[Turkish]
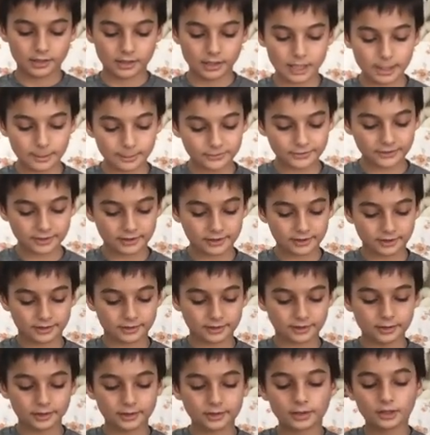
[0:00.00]

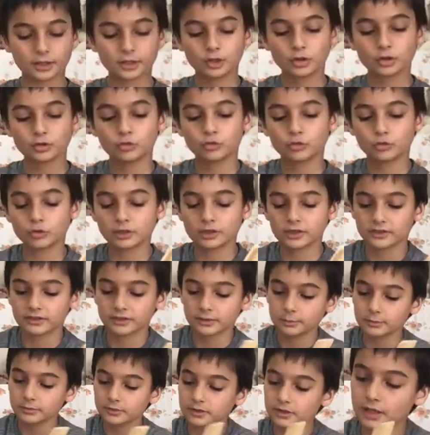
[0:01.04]
kabzedeki şu
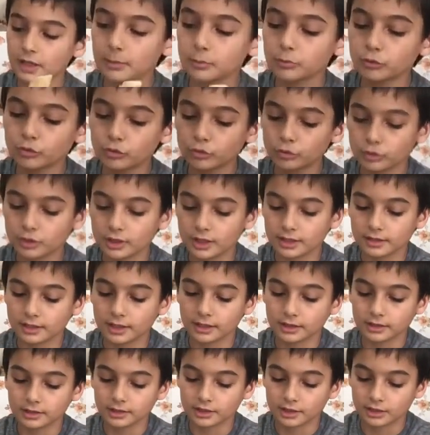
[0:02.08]
kısım tam şuraya
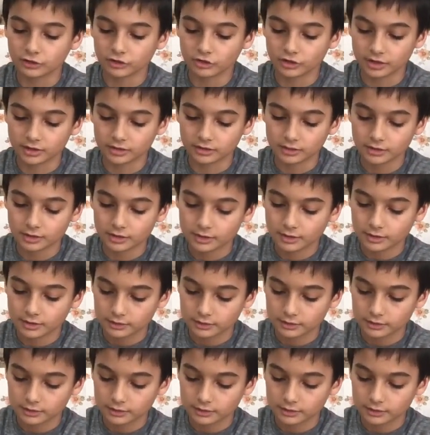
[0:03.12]
denk gelecek.